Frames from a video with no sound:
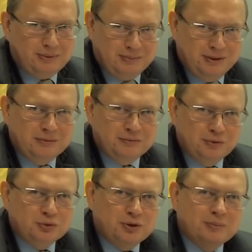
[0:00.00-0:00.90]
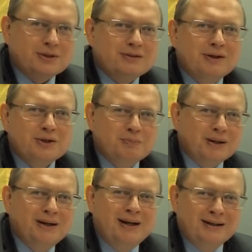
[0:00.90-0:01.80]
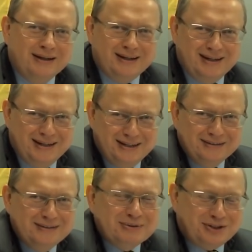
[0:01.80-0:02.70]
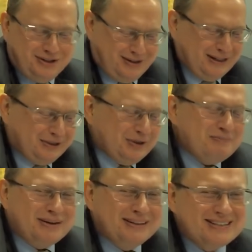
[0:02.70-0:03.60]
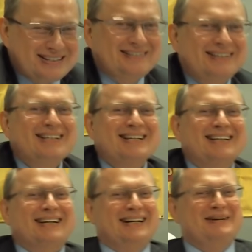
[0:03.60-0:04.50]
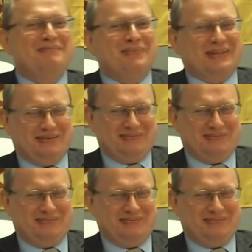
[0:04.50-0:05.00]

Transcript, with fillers: Проблема в том, что образовались параллельные коллеги выборщиков, которые проголосовали за Трампа.